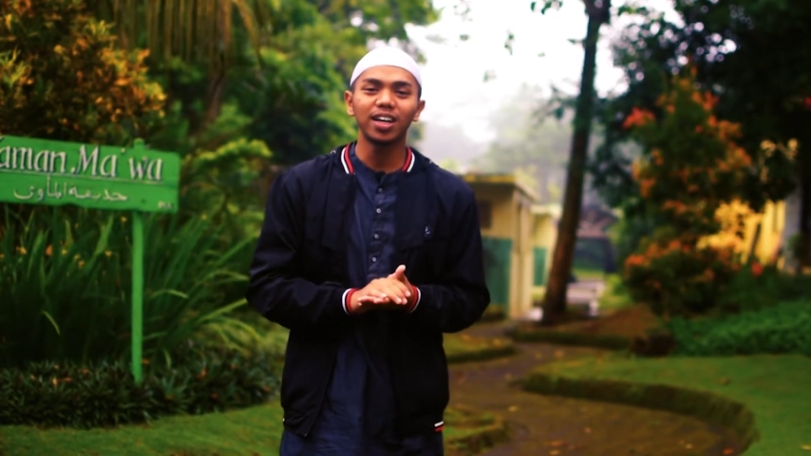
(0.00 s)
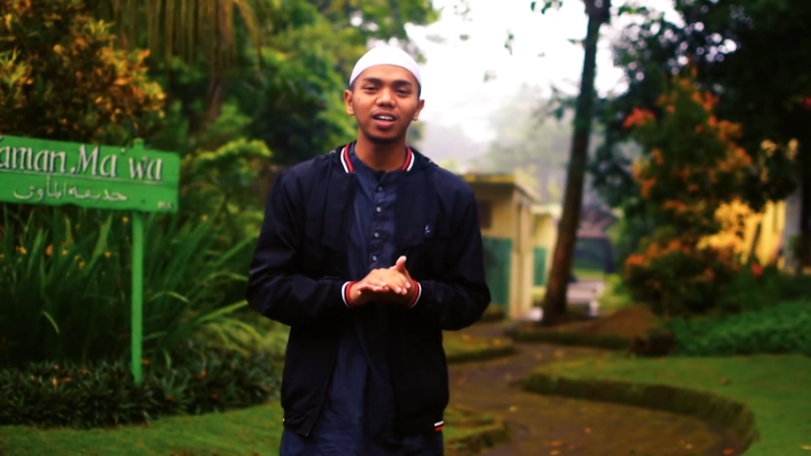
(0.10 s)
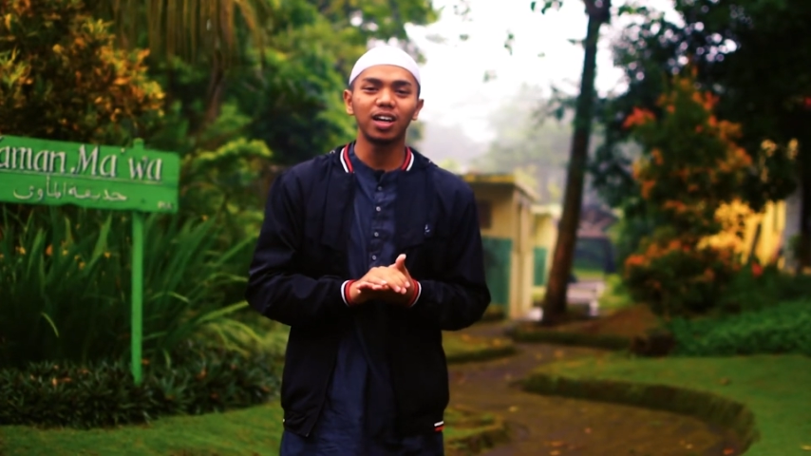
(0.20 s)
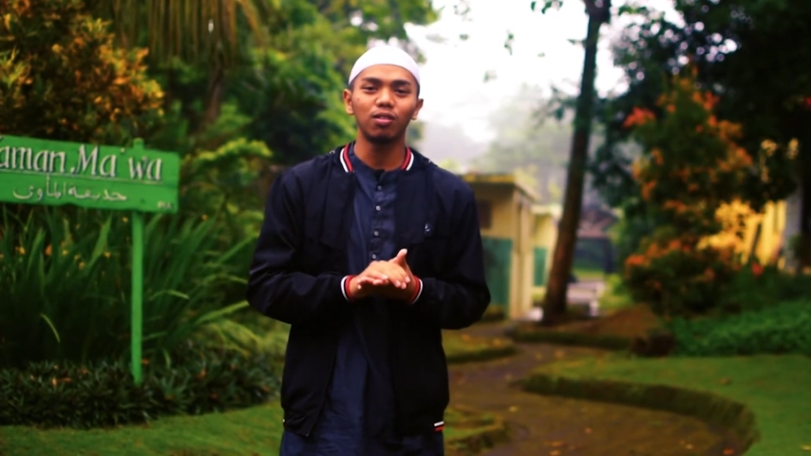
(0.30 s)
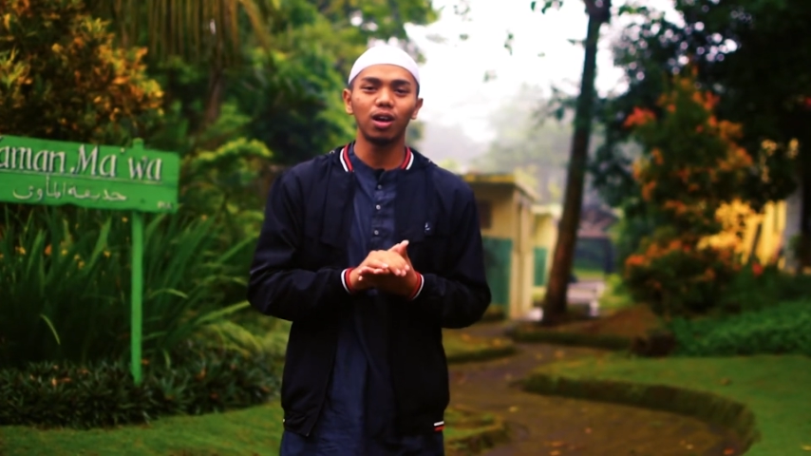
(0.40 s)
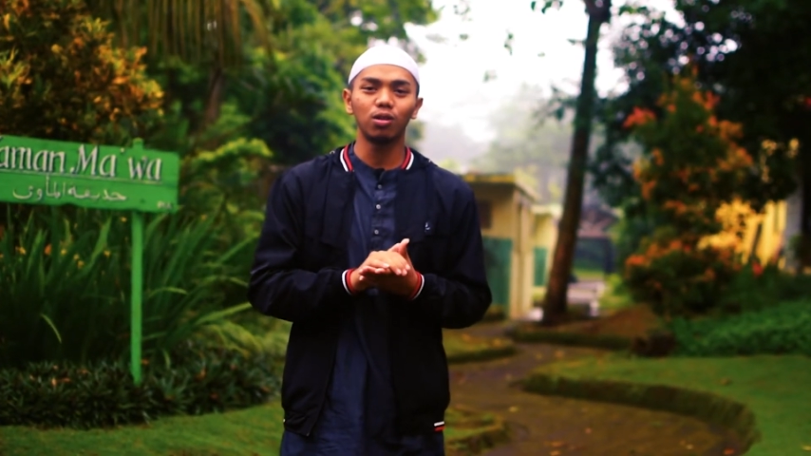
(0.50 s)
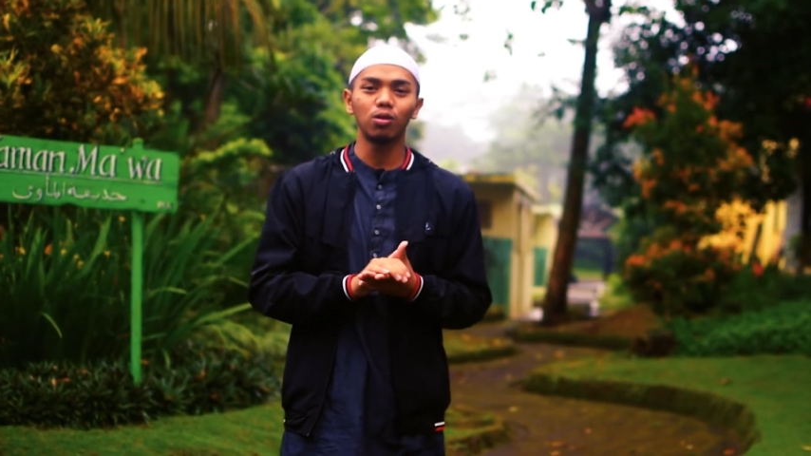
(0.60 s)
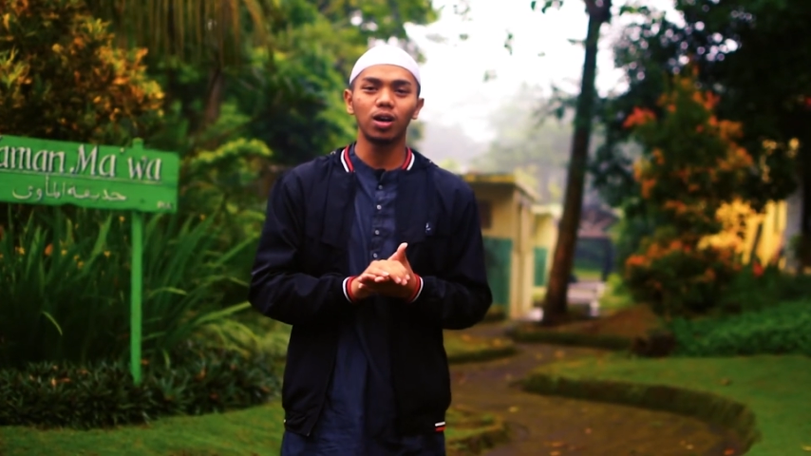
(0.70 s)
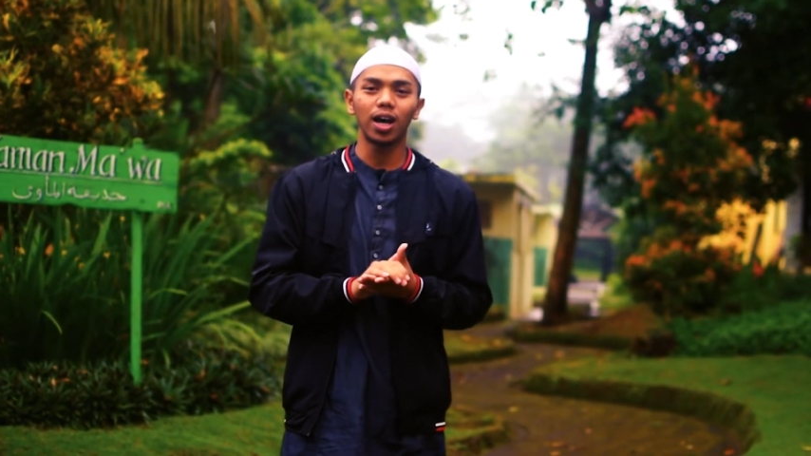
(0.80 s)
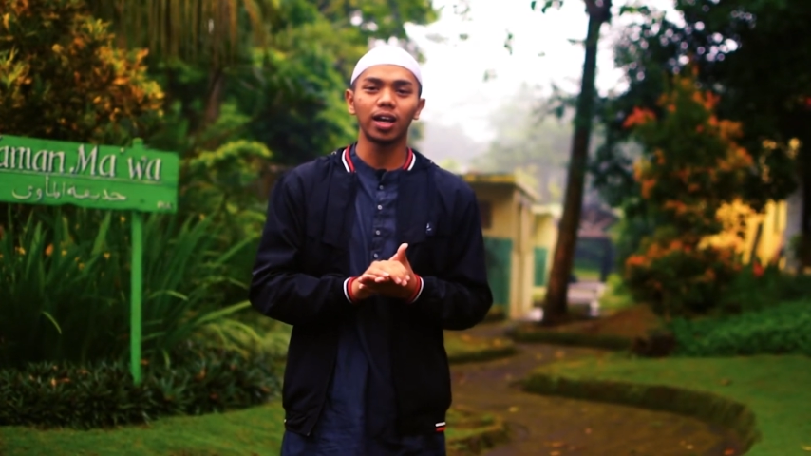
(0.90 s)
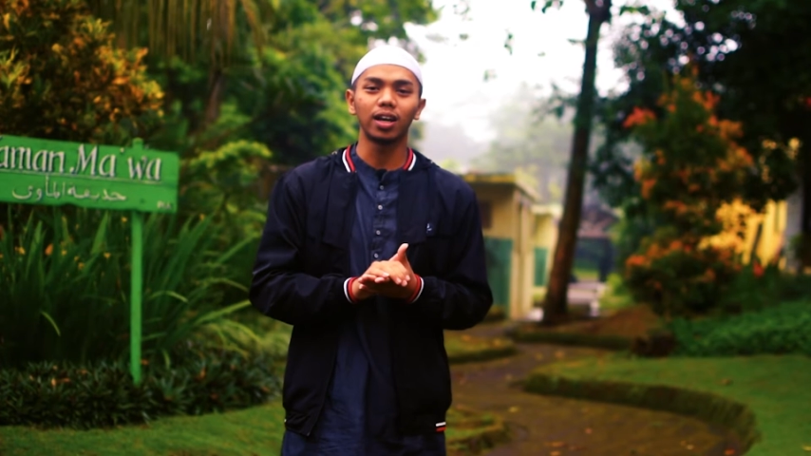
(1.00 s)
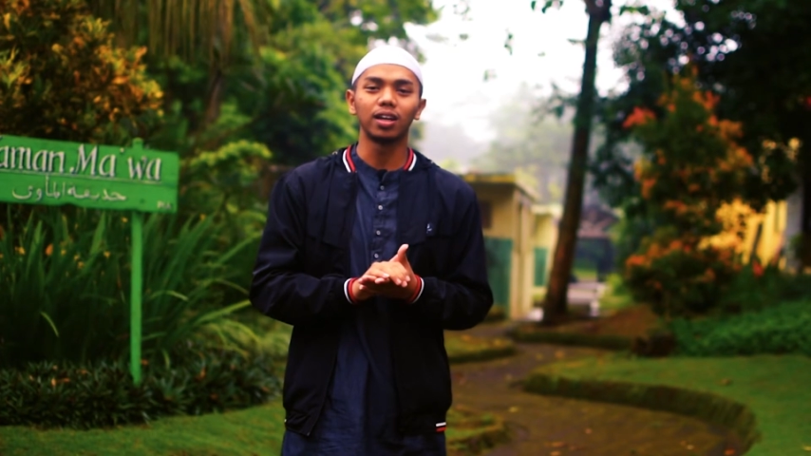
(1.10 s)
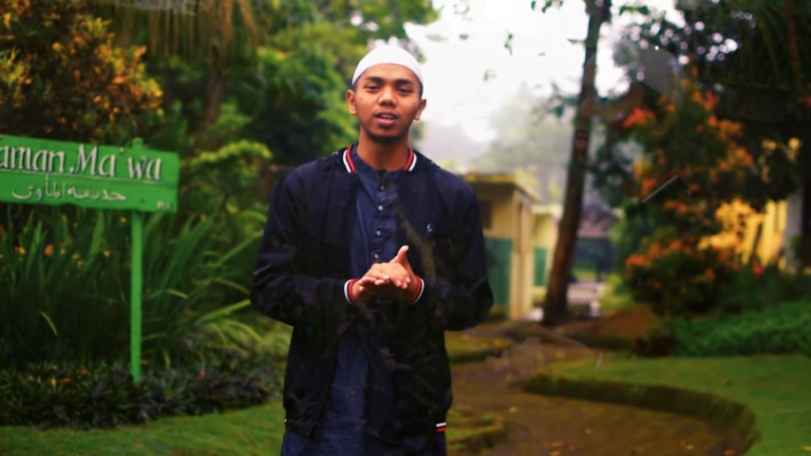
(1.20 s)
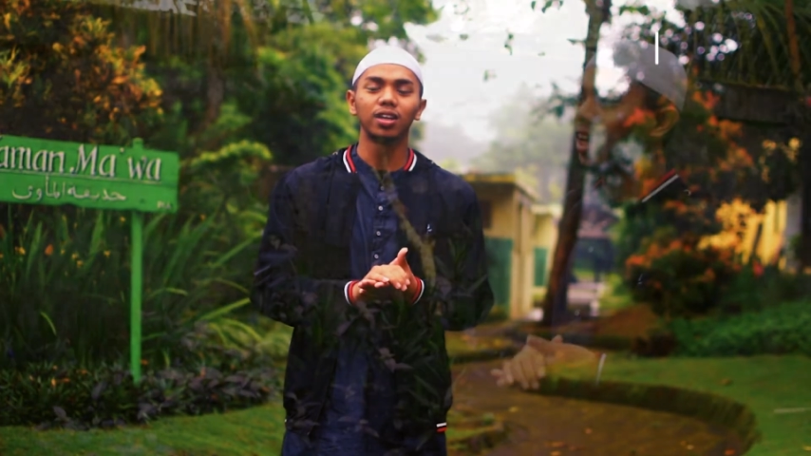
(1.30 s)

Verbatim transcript: yang engkau lakukan.